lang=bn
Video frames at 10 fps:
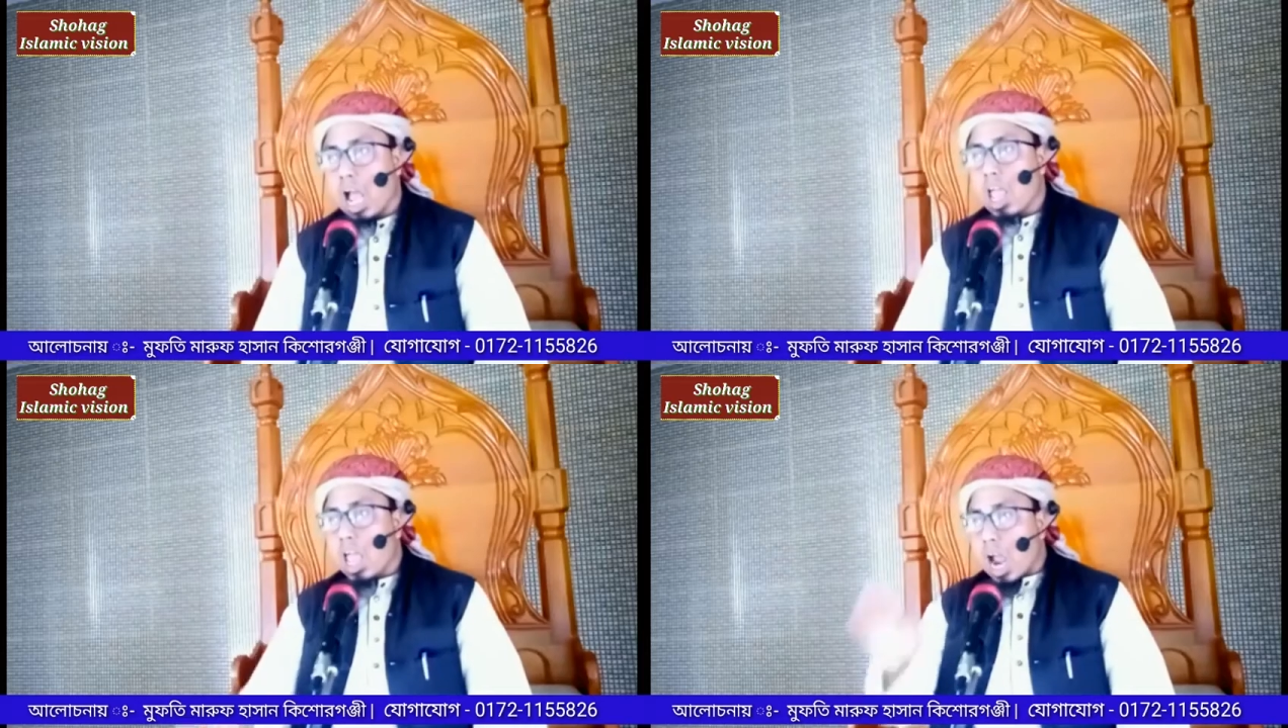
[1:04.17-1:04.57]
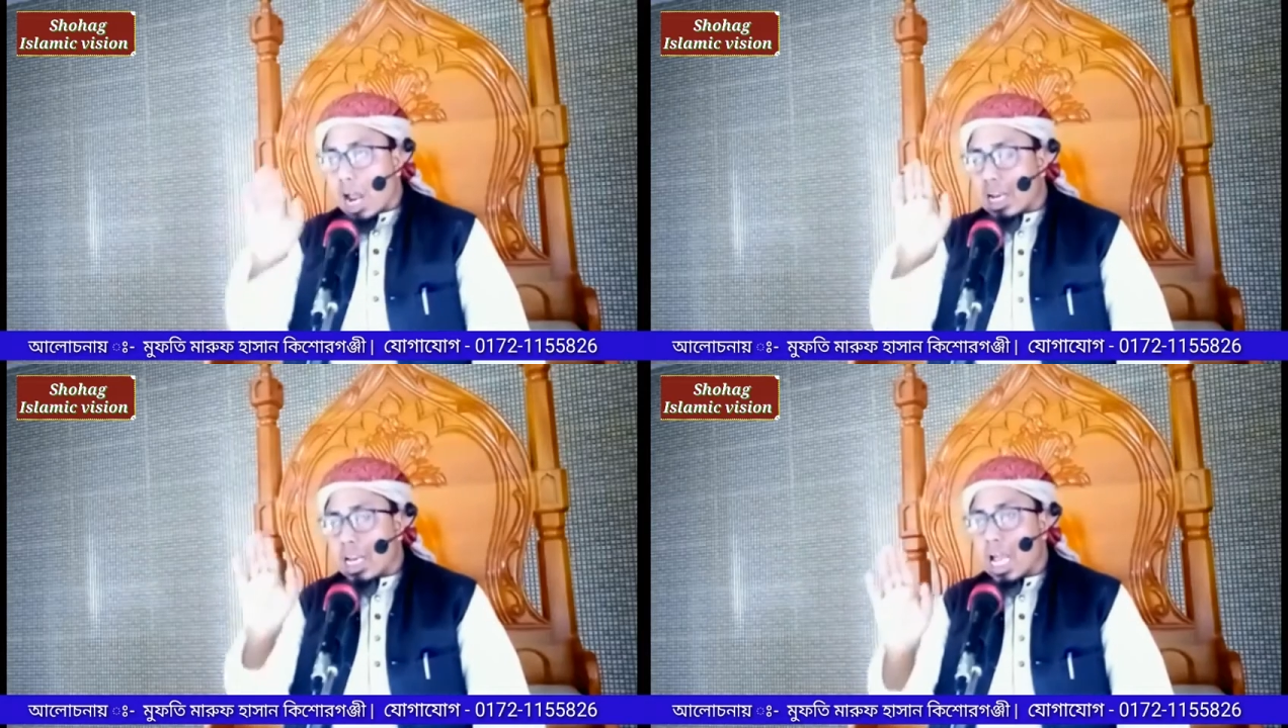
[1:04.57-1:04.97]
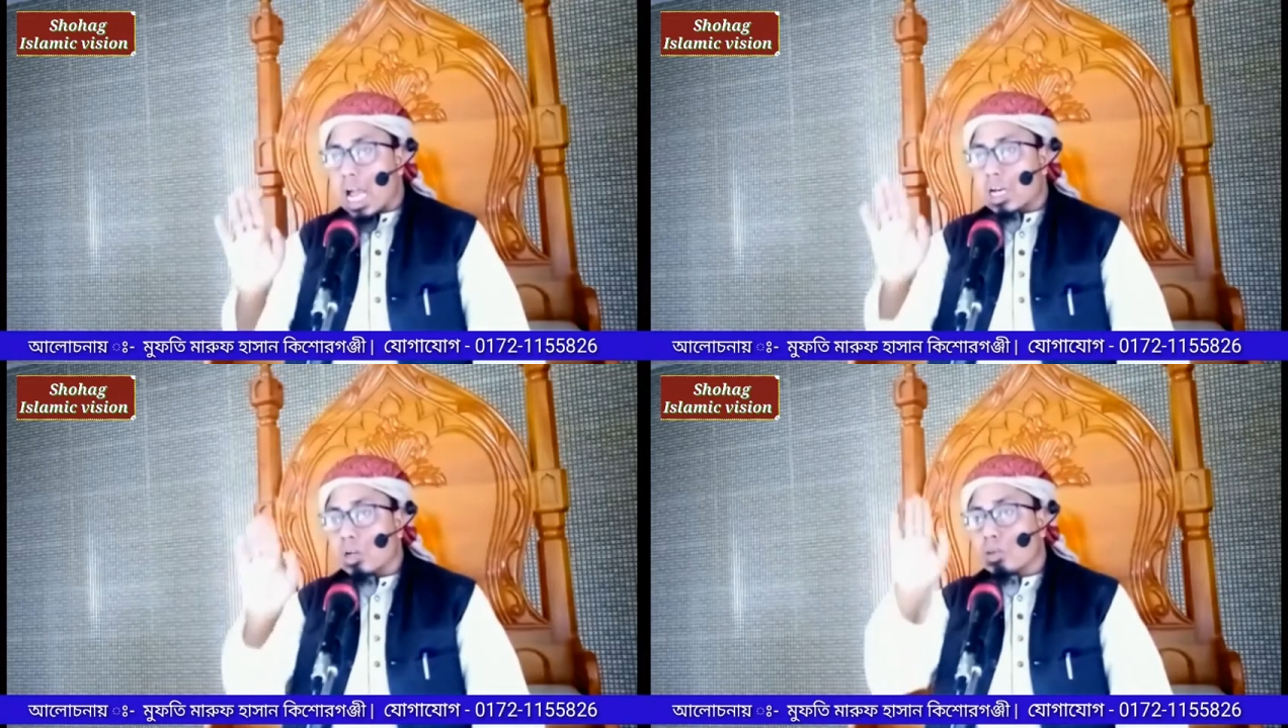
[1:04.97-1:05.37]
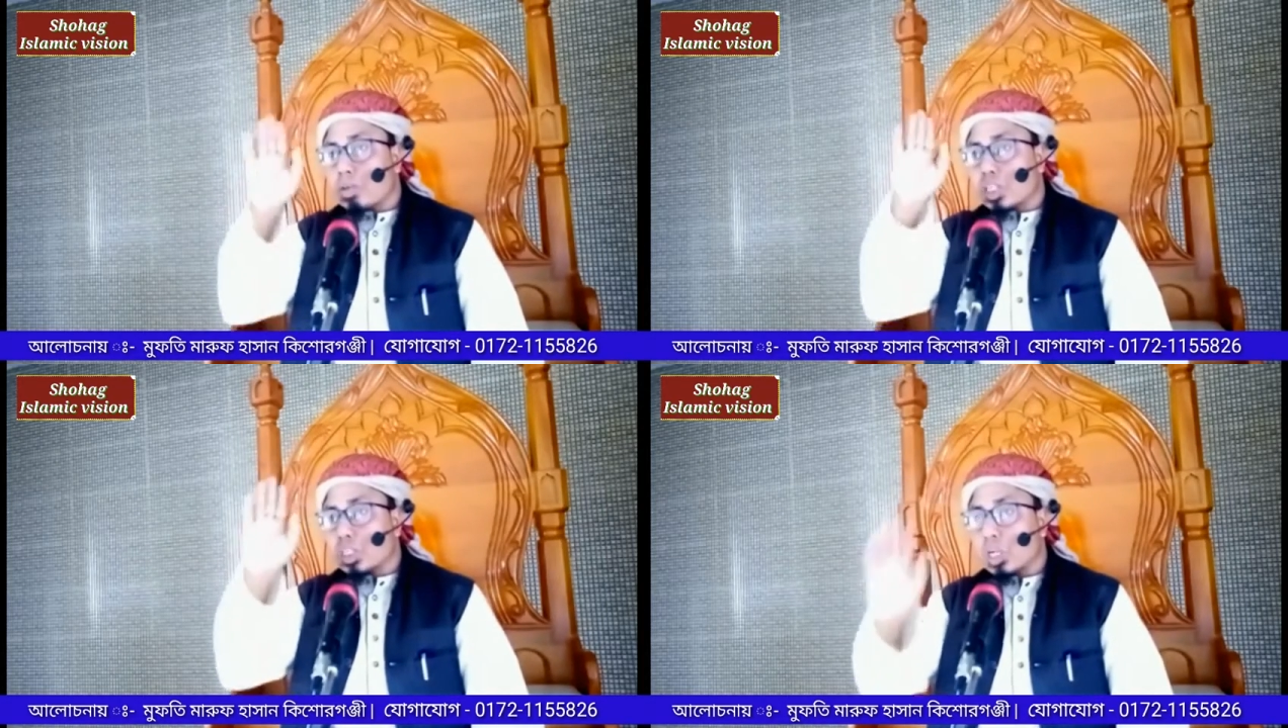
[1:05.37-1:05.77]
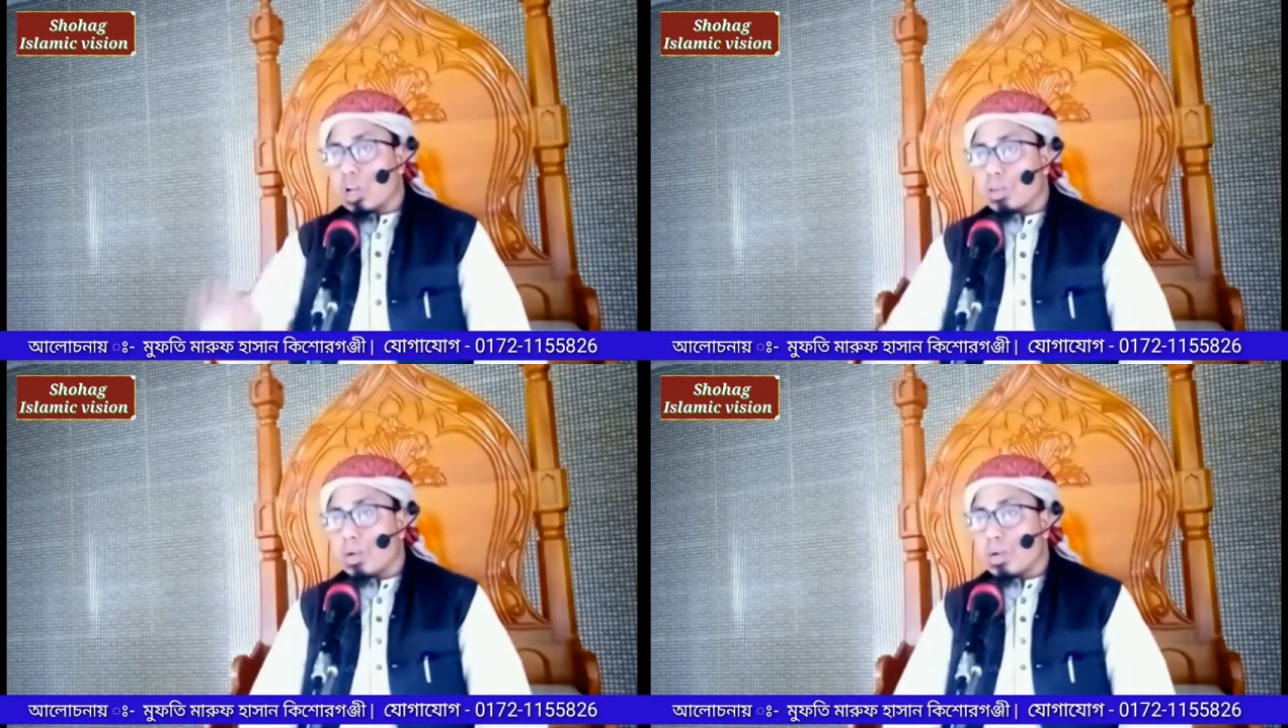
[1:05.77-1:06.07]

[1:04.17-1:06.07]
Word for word: না আল্লাহর নবী বিশ্বনবী